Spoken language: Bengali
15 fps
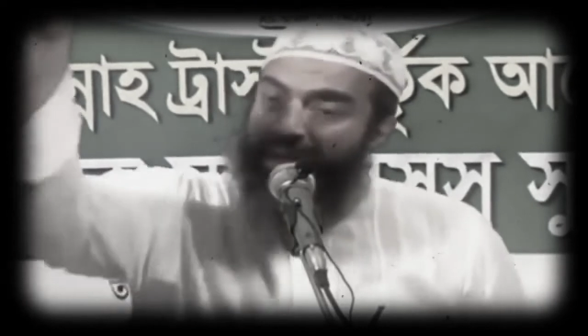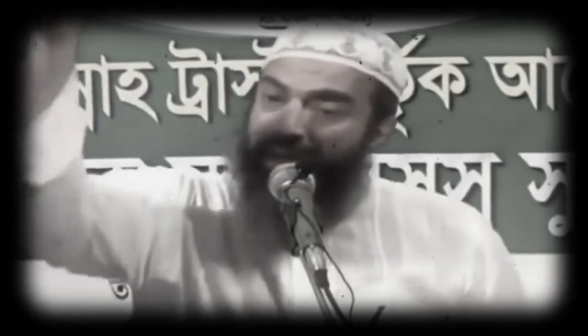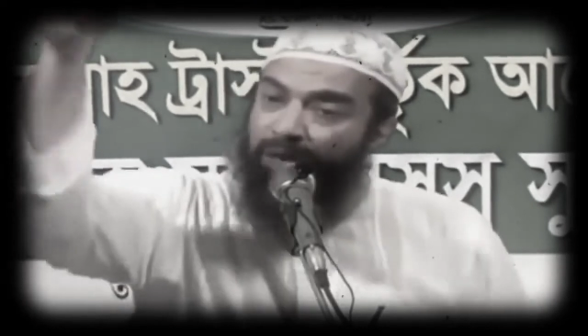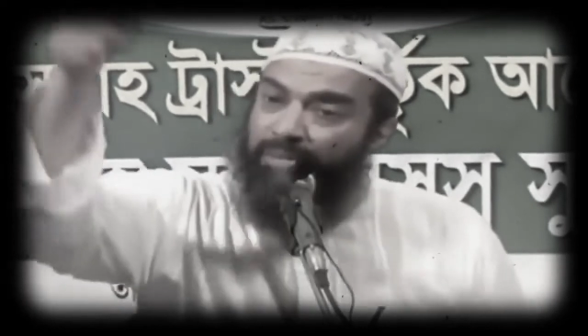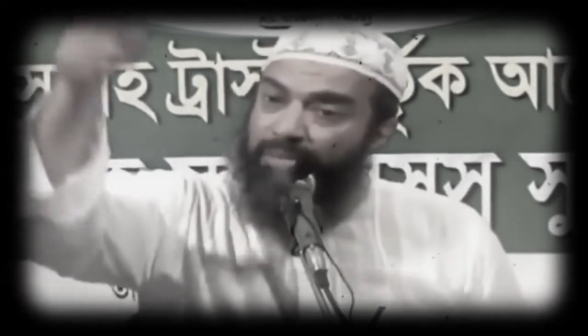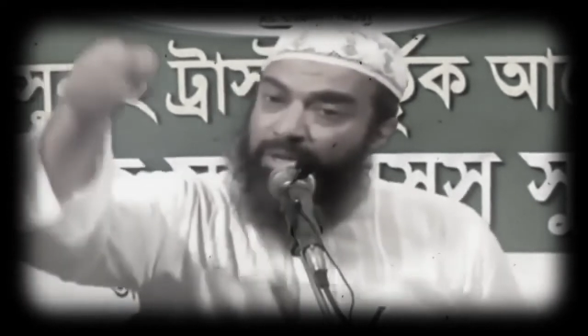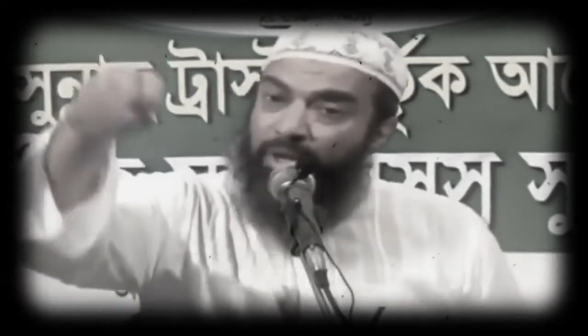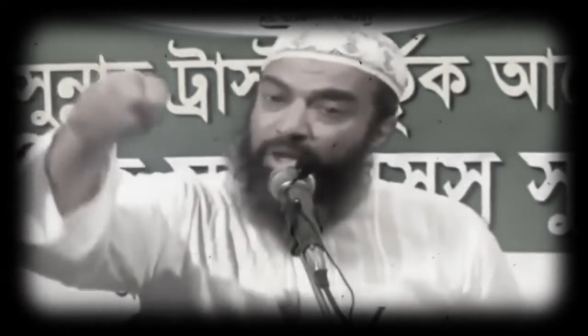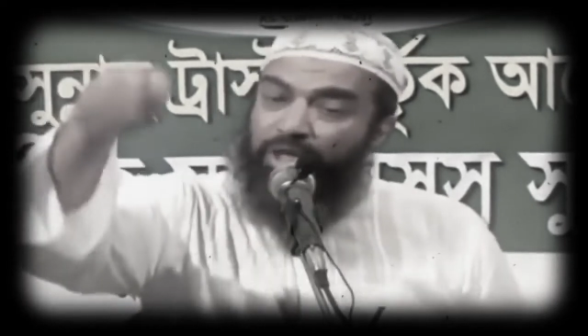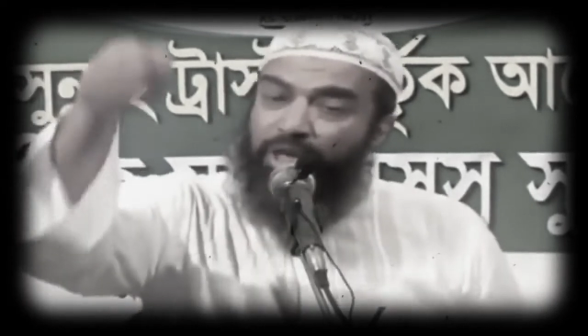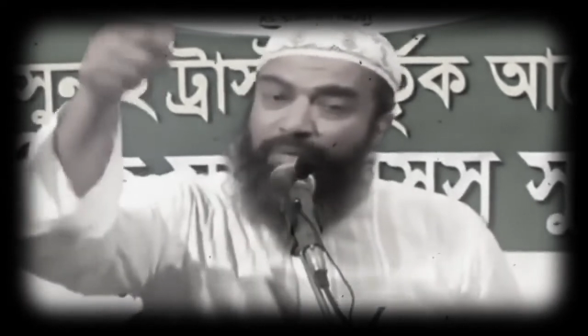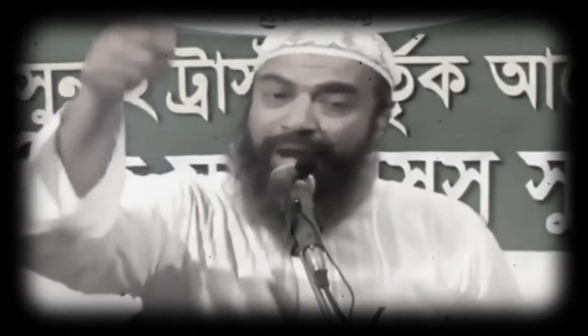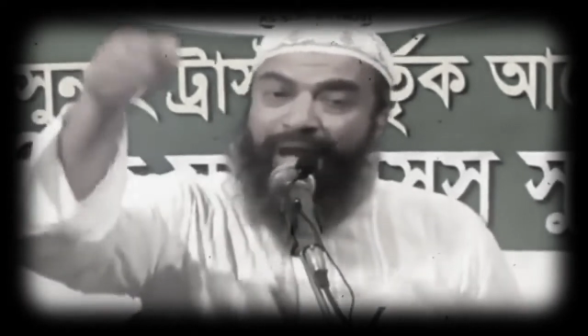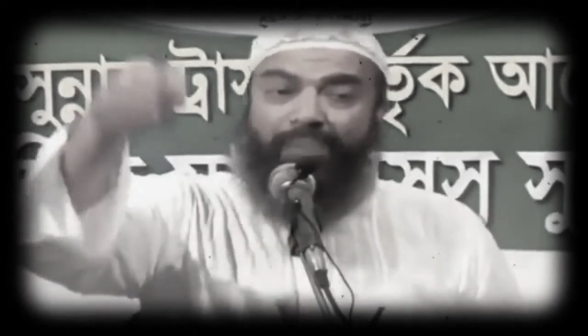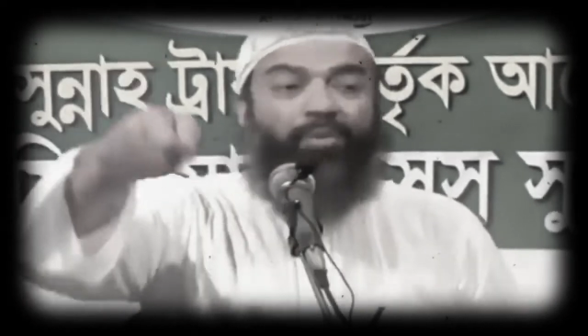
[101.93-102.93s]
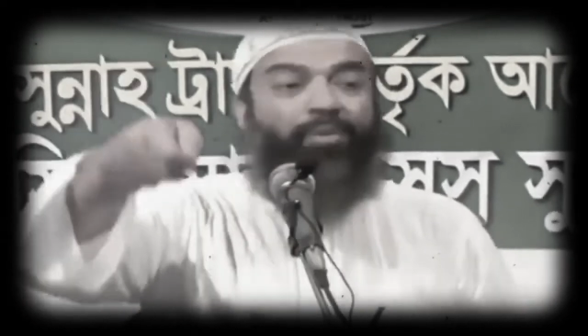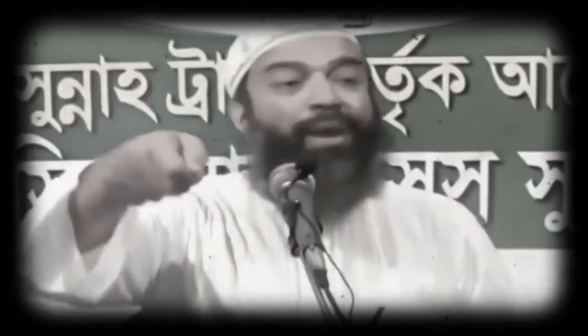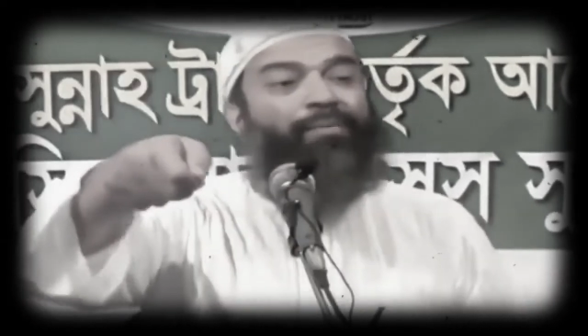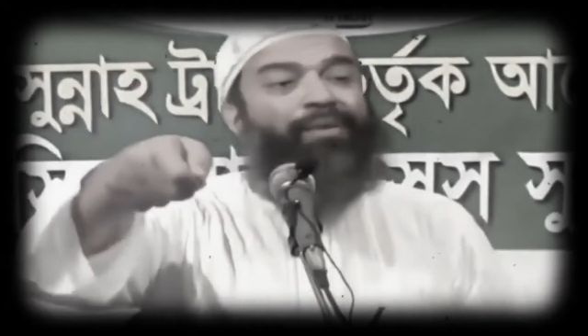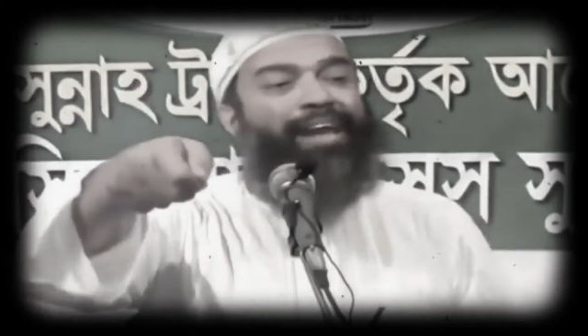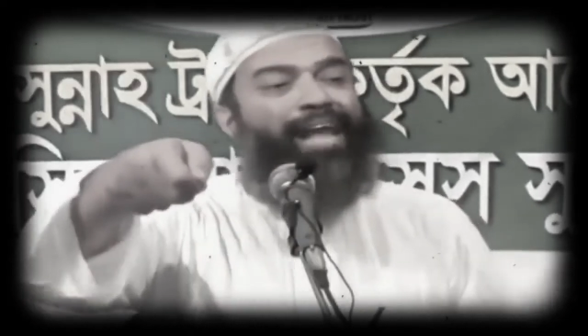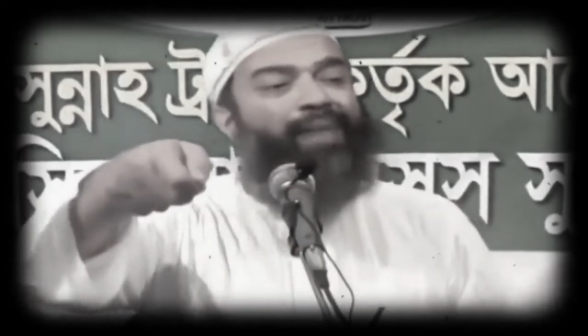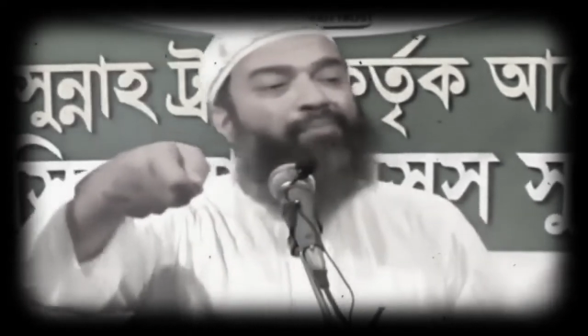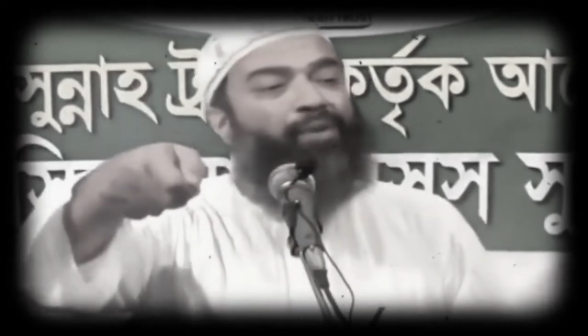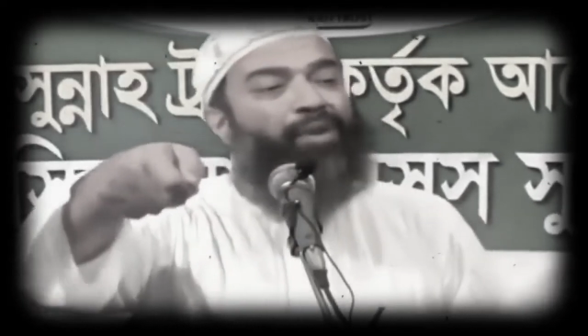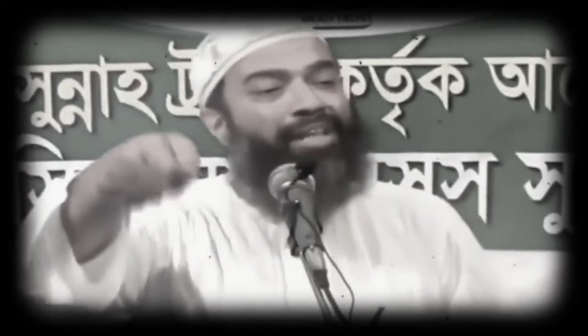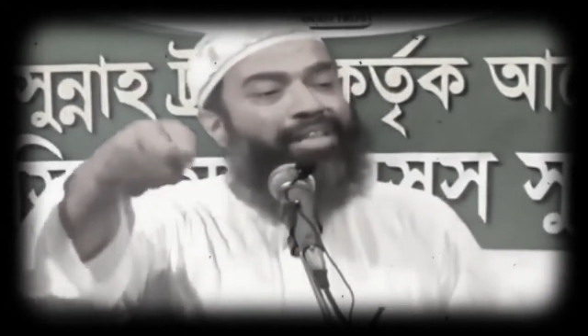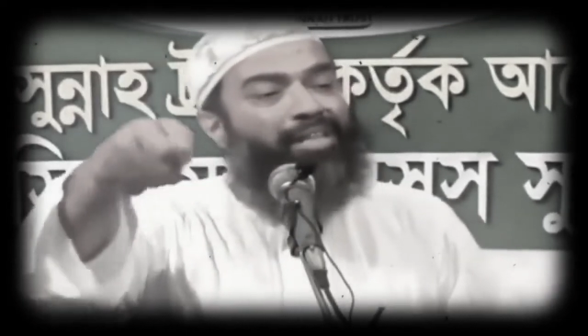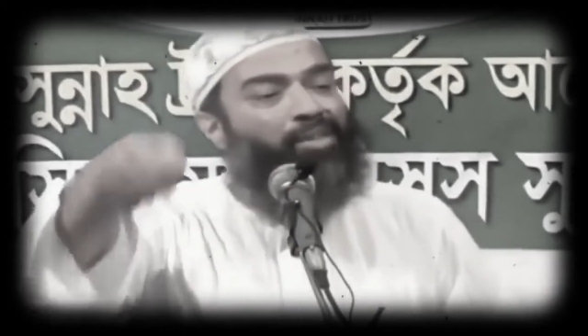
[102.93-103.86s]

আর হিরোসীমায় বোমা ফেলার